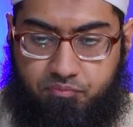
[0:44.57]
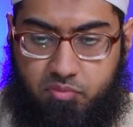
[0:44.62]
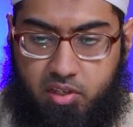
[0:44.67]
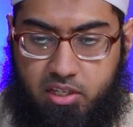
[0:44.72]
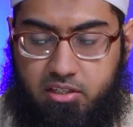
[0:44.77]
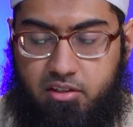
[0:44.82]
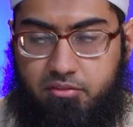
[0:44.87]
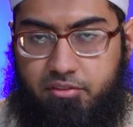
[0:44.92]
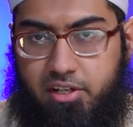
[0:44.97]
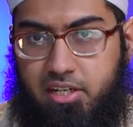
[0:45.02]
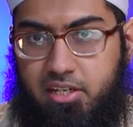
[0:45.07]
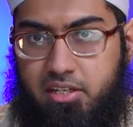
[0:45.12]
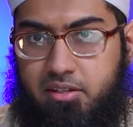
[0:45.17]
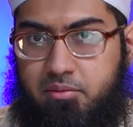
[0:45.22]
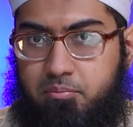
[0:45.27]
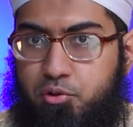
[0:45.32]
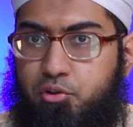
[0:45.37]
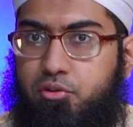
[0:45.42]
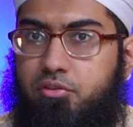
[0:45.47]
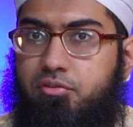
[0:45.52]
दिस इज़ अ
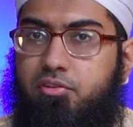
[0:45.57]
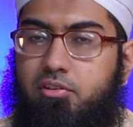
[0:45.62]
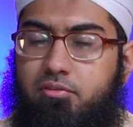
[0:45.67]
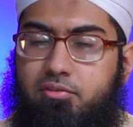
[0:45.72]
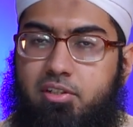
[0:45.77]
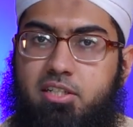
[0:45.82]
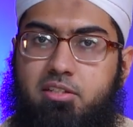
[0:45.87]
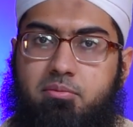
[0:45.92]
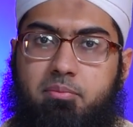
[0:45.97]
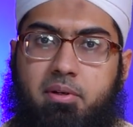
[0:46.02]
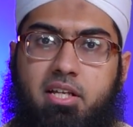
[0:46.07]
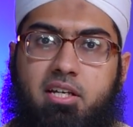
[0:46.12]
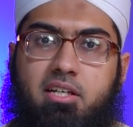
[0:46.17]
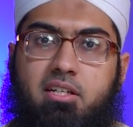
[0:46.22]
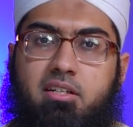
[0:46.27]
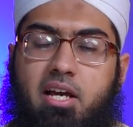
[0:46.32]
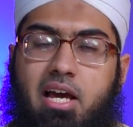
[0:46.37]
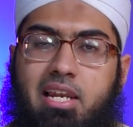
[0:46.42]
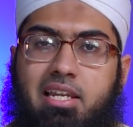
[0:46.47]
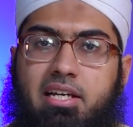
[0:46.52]
वेरी ब्यूटिफुल वर्ड्स बड़े
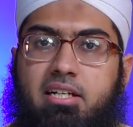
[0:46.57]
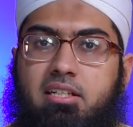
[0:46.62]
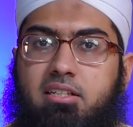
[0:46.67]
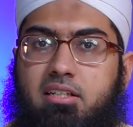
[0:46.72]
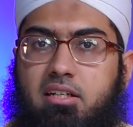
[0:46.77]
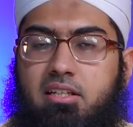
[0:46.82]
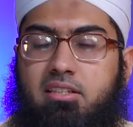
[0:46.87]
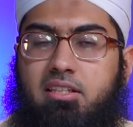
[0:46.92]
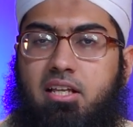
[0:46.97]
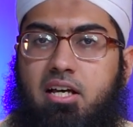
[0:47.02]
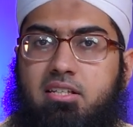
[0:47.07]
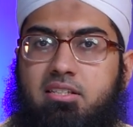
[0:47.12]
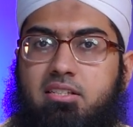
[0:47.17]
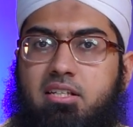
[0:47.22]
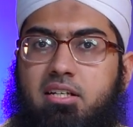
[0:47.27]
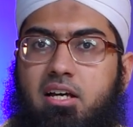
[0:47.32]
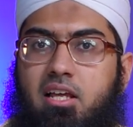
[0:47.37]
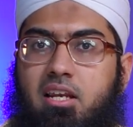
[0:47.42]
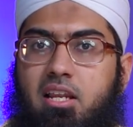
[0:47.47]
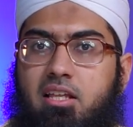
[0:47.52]
एलिगेंट अंदाज
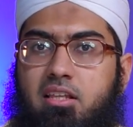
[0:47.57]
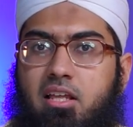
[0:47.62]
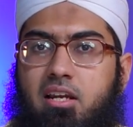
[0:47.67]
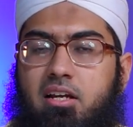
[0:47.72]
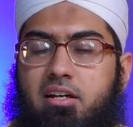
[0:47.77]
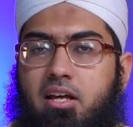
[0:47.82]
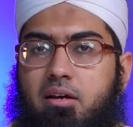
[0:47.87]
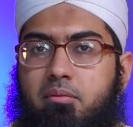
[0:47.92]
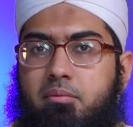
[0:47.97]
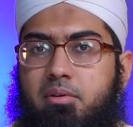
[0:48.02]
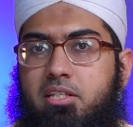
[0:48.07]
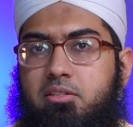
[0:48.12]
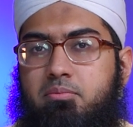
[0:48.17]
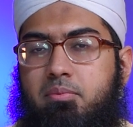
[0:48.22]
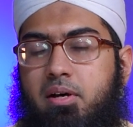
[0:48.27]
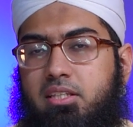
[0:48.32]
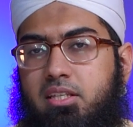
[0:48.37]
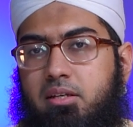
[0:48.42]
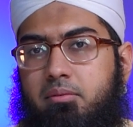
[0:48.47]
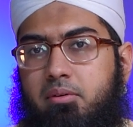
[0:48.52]
से अल्लाह ताला ने हमें इस
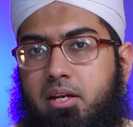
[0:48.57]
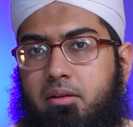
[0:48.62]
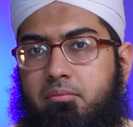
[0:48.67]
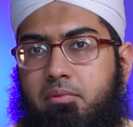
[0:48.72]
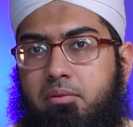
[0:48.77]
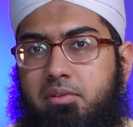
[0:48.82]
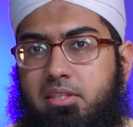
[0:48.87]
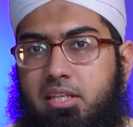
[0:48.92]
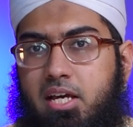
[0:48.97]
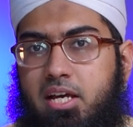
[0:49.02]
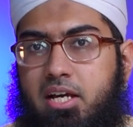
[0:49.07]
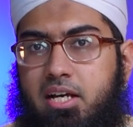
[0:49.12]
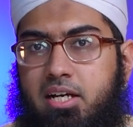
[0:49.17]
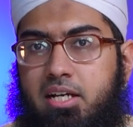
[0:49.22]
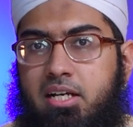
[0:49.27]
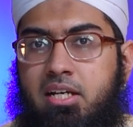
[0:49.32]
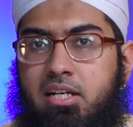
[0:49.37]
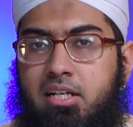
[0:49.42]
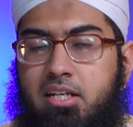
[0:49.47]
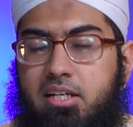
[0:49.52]
बात के बारे में बताया
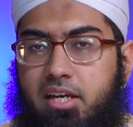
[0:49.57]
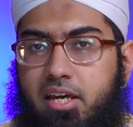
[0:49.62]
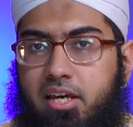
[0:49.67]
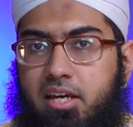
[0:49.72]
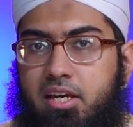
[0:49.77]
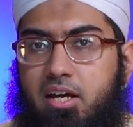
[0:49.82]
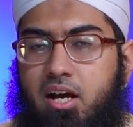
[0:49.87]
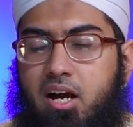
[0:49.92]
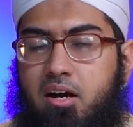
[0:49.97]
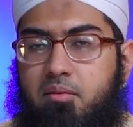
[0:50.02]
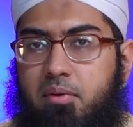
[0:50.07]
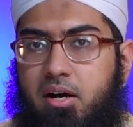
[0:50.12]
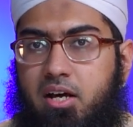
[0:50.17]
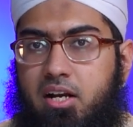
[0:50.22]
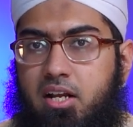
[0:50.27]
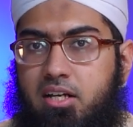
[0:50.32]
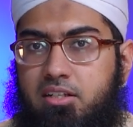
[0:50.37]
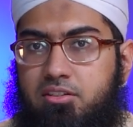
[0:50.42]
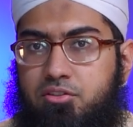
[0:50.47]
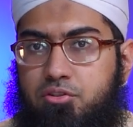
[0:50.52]
है कि
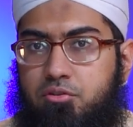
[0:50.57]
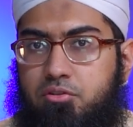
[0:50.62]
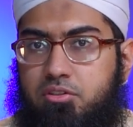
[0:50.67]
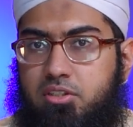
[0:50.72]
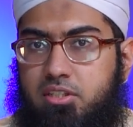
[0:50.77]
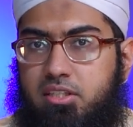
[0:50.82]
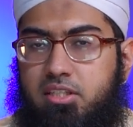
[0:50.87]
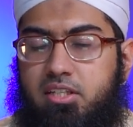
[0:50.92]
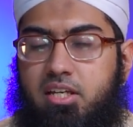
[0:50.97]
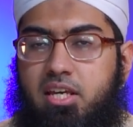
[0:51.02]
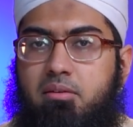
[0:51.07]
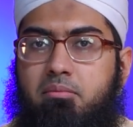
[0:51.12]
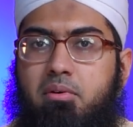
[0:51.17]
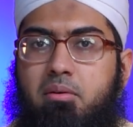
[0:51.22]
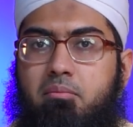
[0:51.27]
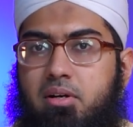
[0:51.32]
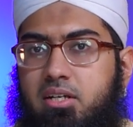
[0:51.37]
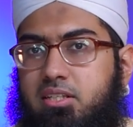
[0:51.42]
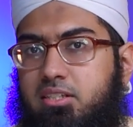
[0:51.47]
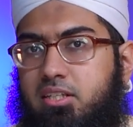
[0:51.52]
हमारा जो ज़िंदगी
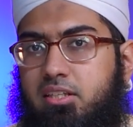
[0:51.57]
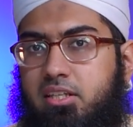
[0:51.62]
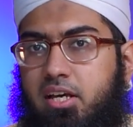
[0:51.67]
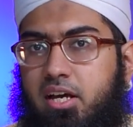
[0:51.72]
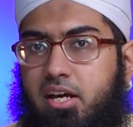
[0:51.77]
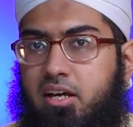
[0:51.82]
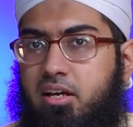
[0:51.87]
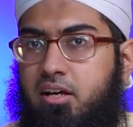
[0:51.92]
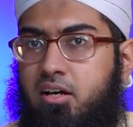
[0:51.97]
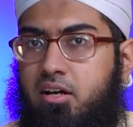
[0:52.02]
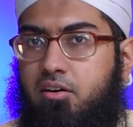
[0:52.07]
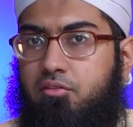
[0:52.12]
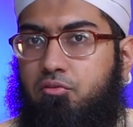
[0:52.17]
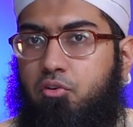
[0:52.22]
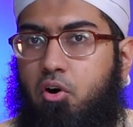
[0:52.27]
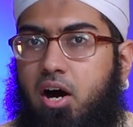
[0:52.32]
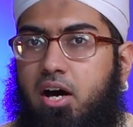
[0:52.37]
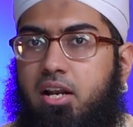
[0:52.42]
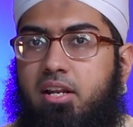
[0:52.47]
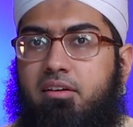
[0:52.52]
में मकसद है
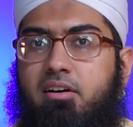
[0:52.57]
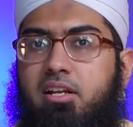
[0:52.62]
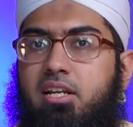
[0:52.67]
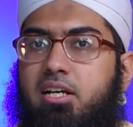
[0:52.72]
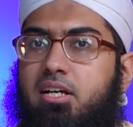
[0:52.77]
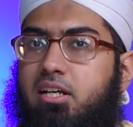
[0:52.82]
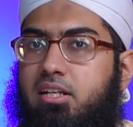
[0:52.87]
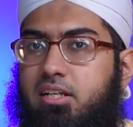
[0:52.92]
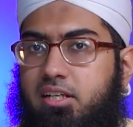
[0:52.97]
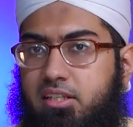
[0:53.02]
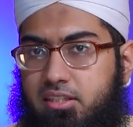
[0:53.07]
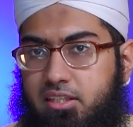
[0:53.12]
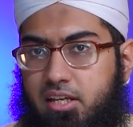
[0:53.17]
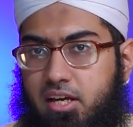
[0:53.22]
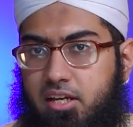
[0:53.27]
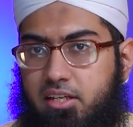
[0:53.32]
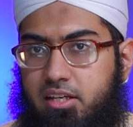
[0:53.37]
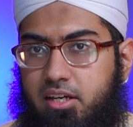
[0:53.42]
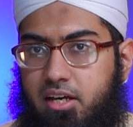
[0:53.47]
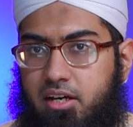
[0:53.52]
वो आने वाले कल की
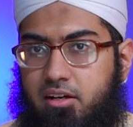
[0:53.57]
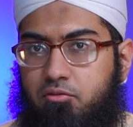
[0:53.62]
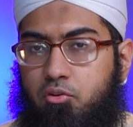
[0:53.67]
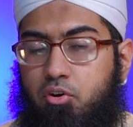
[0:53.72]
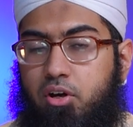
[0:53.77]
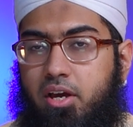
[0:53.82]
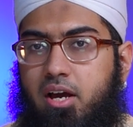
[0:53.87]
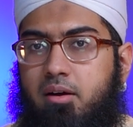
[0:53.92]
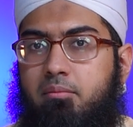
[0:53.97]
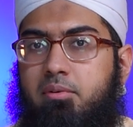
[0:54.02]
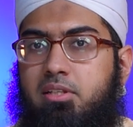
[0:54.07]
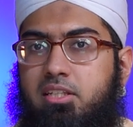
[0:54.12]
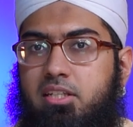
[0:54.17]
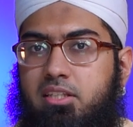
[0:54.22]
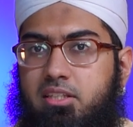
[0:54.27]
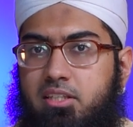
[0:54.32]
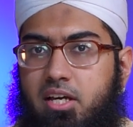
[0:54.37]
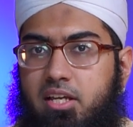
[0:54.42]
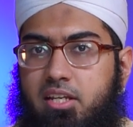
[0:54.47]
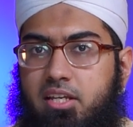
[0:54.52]
तैयारी है वो क़्यामत
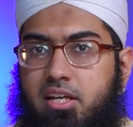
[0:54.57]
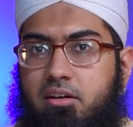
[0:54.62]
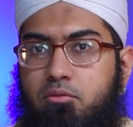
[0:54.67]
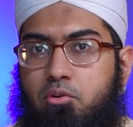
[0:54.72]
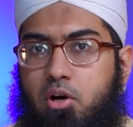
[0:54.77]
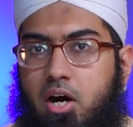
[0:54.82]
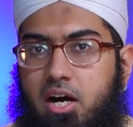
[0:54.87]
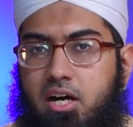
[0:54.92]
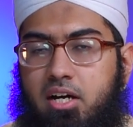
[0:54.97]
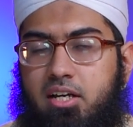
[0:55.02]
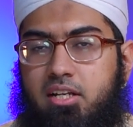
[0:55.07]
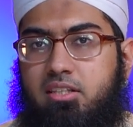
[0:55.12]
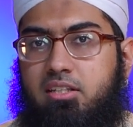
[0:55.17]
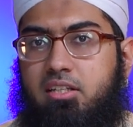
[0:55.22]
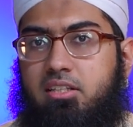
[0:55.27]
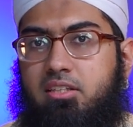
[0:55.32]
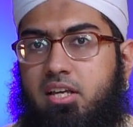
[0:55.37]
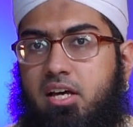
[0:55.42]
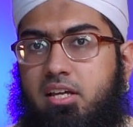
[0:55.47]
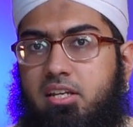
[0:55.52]
की तैयारी है वो आखरत
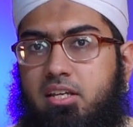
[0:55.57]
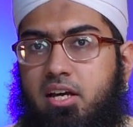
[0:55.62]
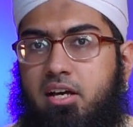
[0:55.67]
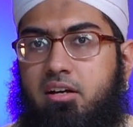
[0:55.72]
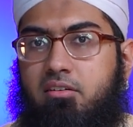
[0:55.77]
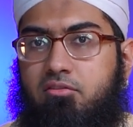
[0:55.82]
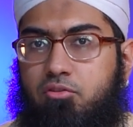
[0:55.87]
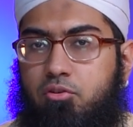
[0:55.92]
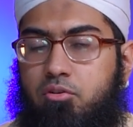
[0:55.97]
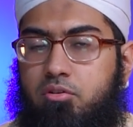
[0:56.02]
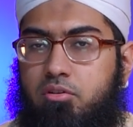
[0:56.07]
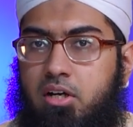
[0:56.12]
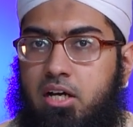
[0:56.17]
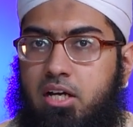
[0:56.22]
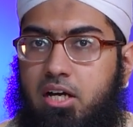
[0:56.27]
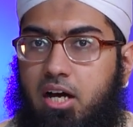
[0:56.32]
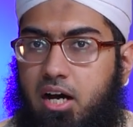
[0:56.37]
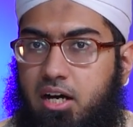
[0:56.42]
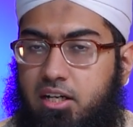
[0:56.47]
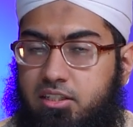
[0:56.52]
की तैयारी है वो
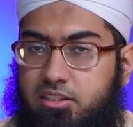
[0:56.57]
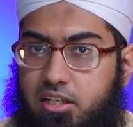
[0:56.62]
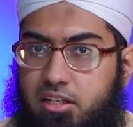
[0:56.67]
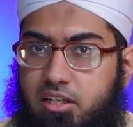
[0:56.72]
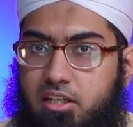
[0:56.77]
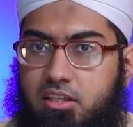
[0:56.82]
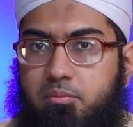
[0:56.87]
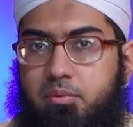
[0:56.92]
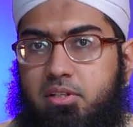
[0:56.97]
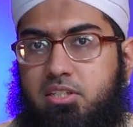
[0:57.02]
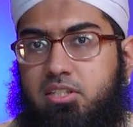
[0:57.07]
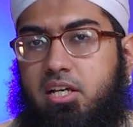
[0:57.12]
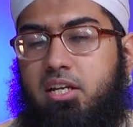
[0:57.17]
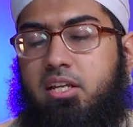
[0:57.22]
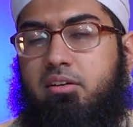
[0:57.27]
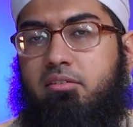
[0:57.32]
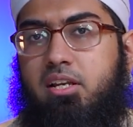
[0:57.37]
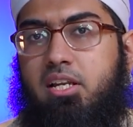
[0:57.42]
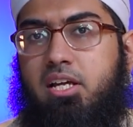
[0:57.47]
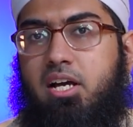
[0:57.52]
जन्नत में
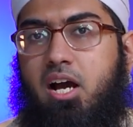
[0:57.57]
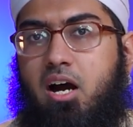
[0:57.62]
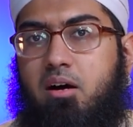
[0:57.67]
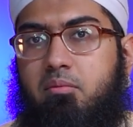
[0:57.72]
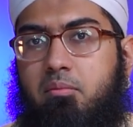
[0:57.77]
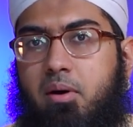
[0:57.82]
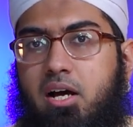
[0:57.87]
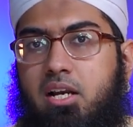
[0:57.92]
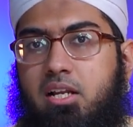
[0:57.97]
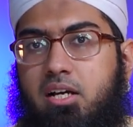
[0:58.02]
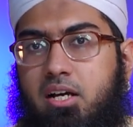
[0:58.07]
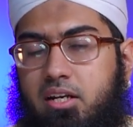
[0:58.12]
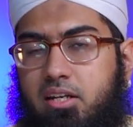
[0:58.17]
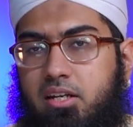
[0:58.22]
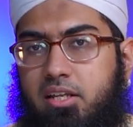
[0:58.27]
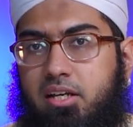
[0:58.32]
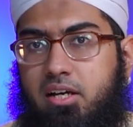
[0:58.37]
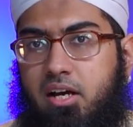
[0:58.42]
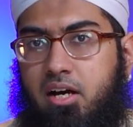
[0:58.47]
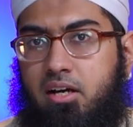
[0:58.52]
जाने वाले अमाल
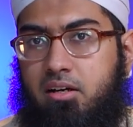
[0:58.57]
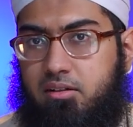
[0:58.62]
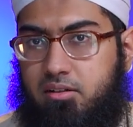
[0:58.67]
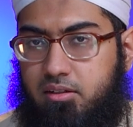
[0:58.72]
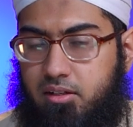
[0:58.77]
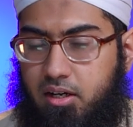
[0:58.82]
करने का